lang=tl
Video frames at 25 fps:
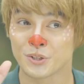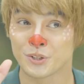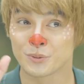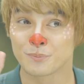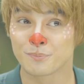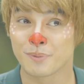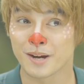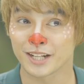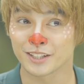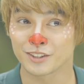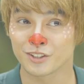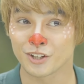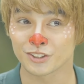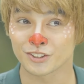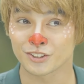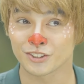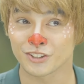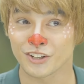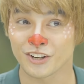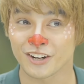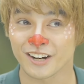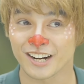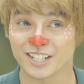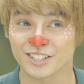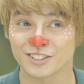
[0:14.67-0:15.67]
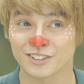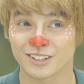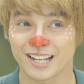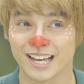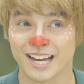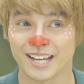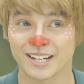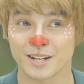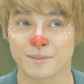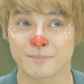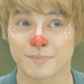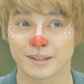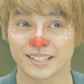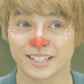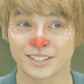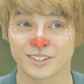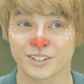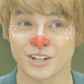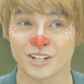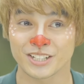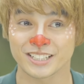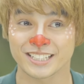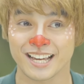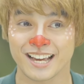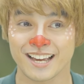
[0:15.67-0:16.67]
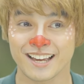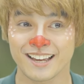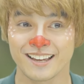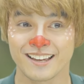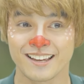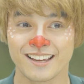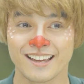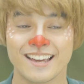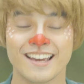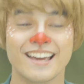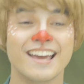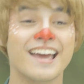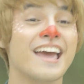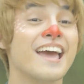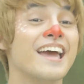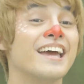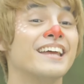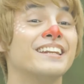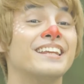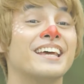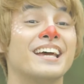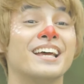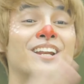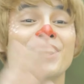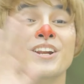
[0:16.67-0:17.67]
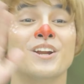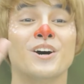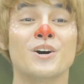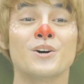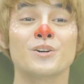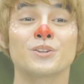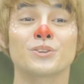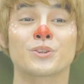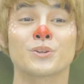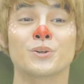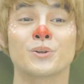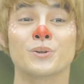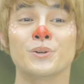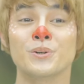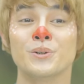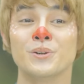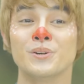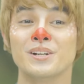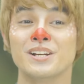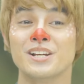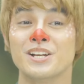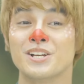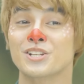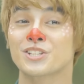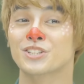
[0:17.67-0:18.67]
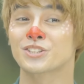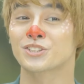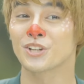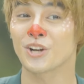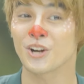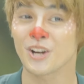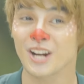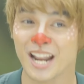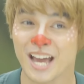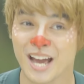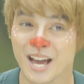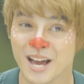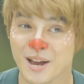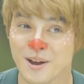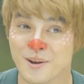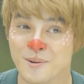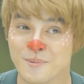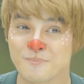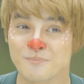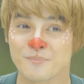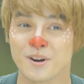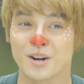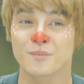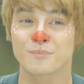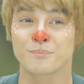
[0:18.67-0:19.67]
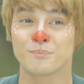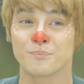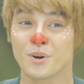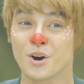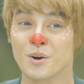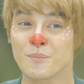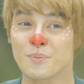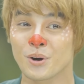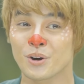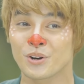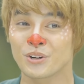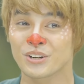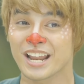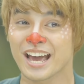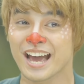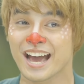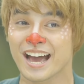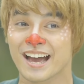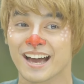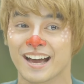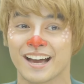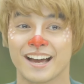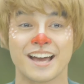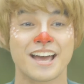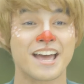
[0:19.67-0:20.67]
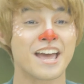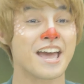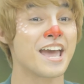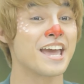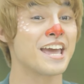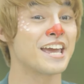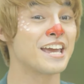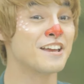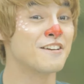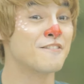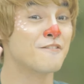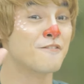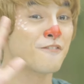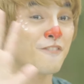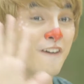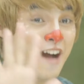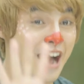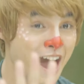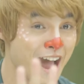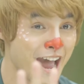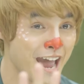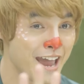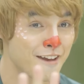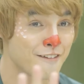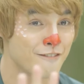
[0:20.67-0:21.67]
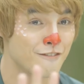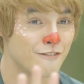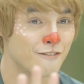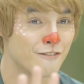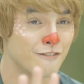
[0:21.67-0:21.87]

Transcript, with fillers: goodbye Doktora Solana Banidosa. And hello to Sola, magbubuko na in 5,